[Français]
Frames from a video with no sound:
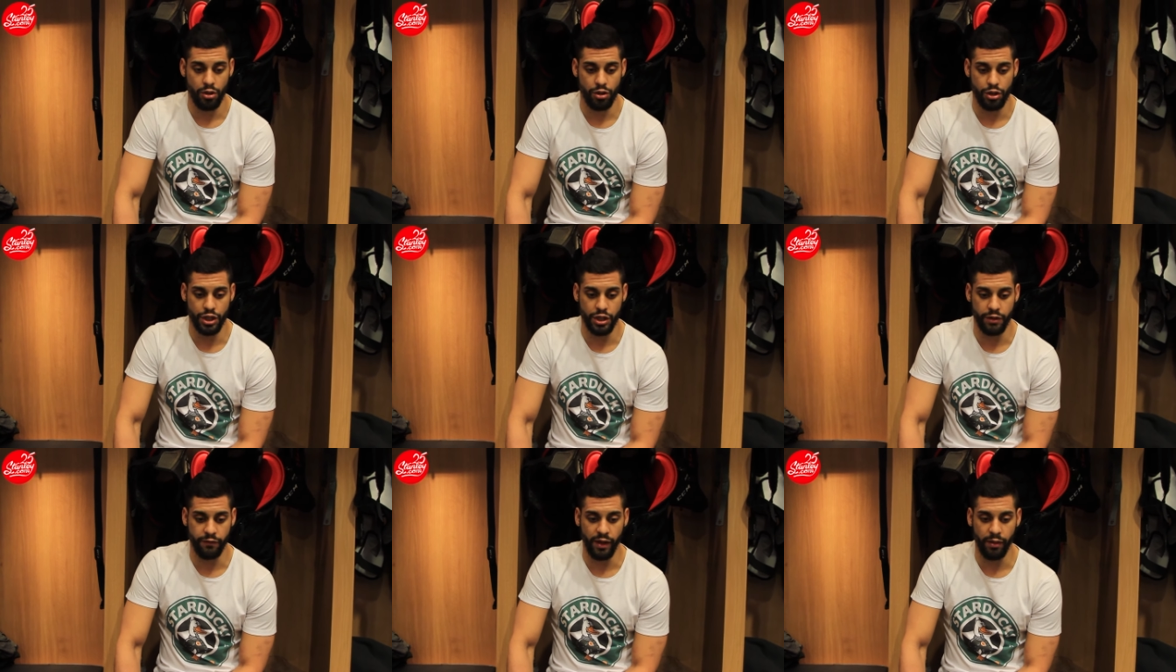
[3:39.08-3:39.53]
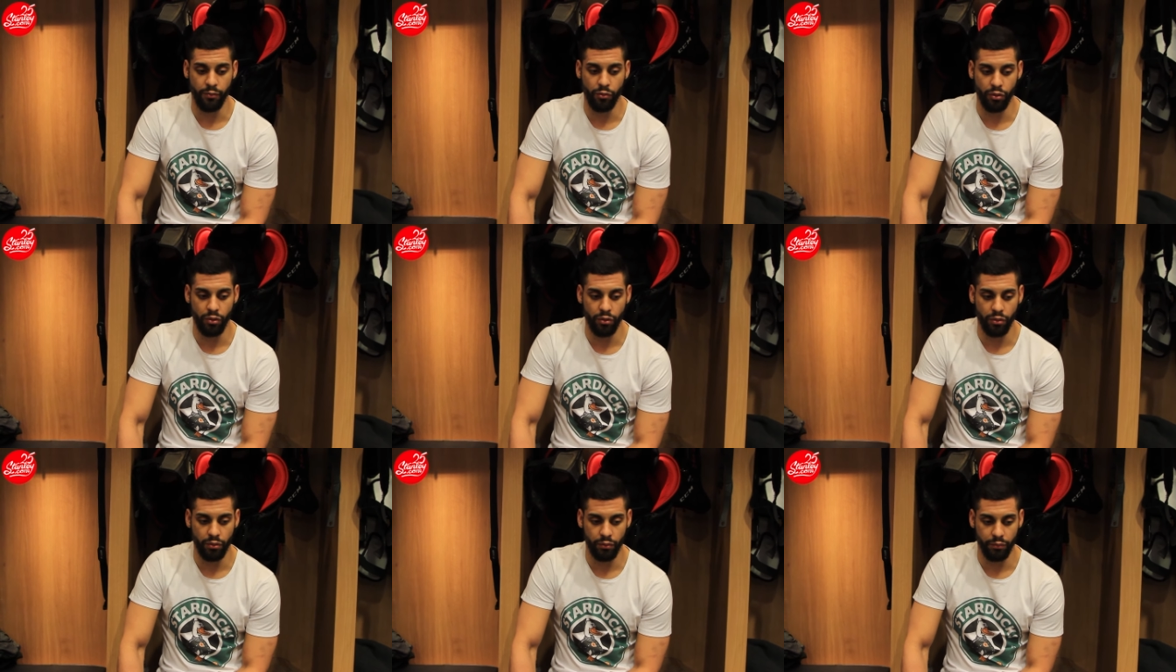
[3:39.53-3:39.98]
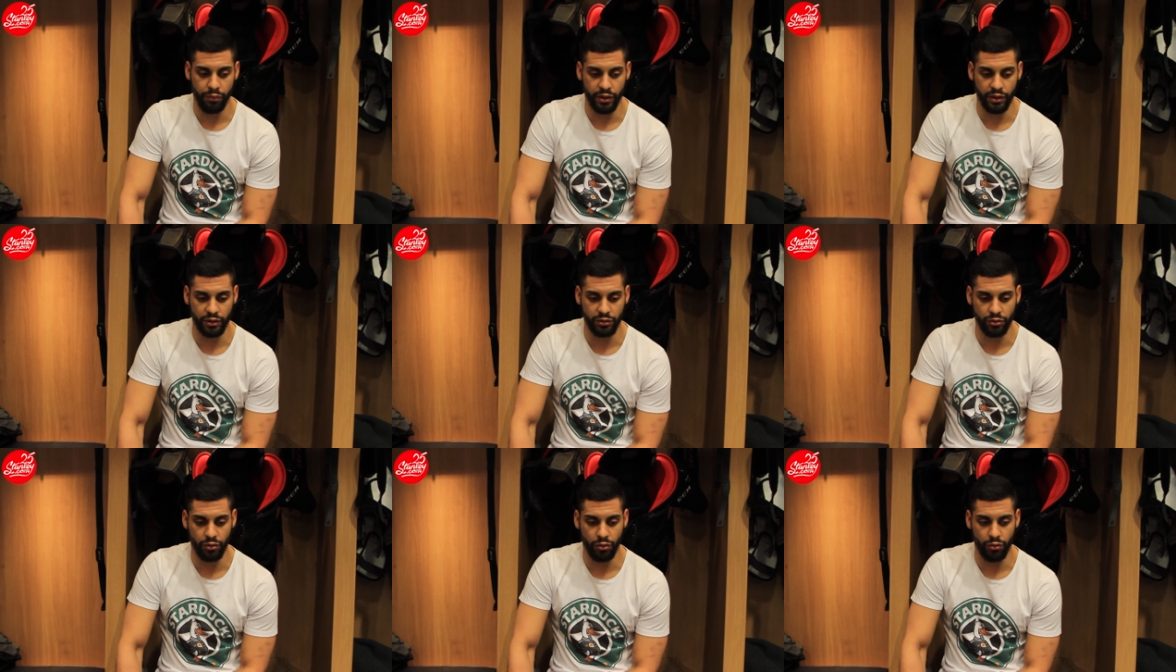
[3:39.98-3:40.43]
j'ai vraiment
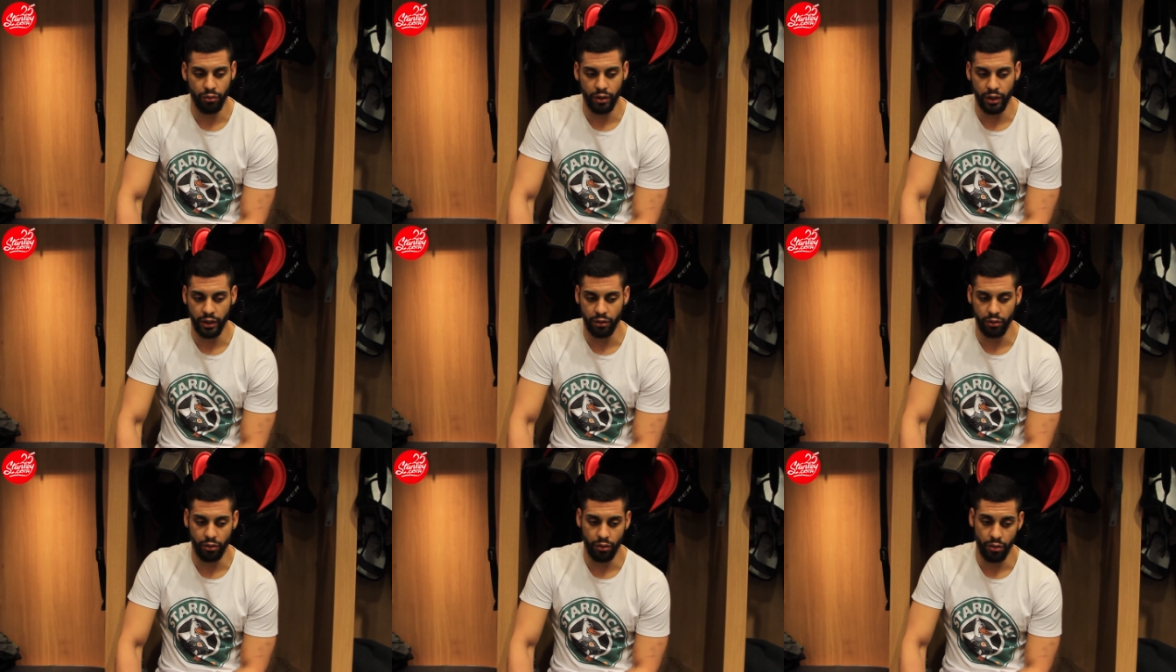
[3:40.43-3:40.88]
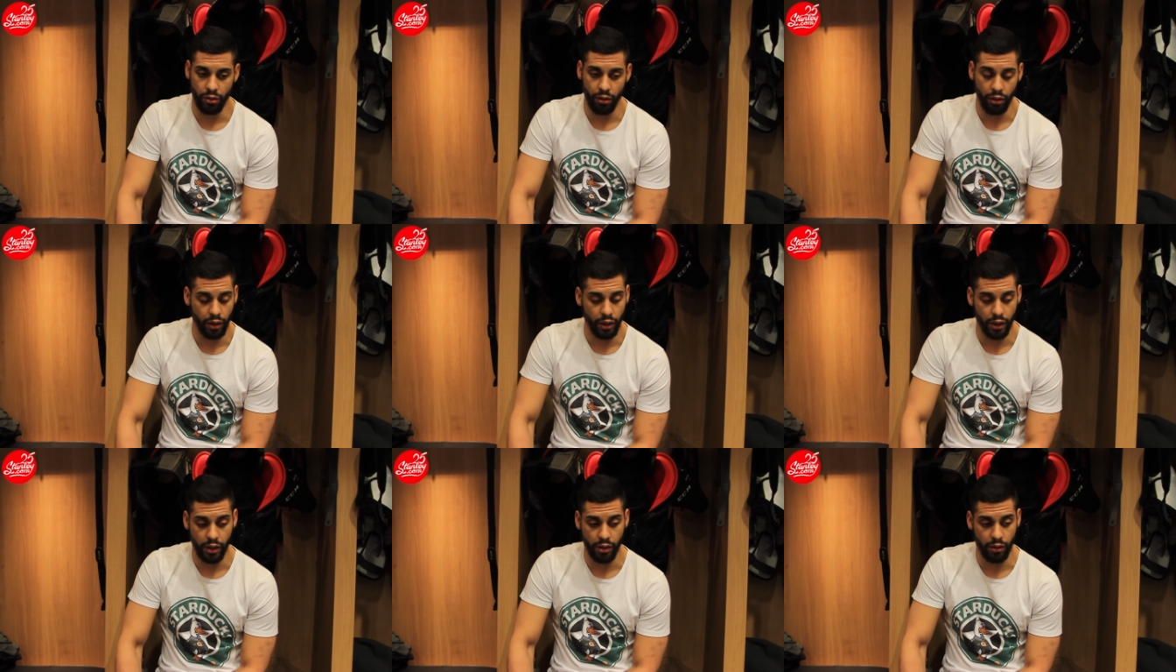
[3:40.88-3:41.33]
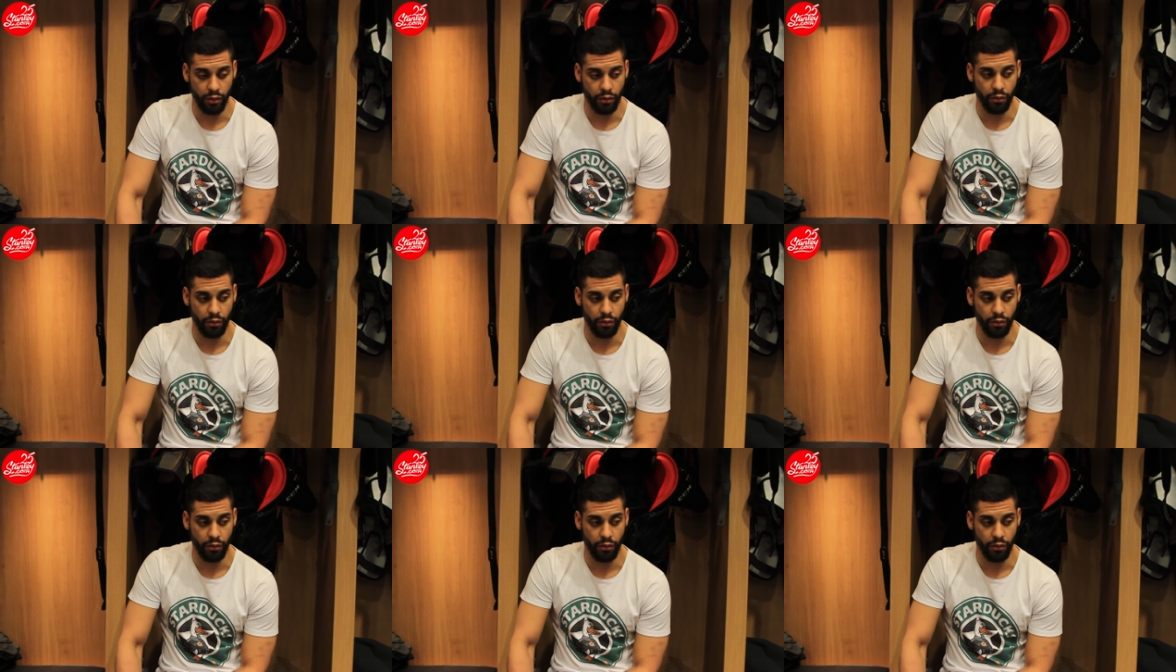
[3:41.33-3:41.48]
pris ce rôle à cœur. Et,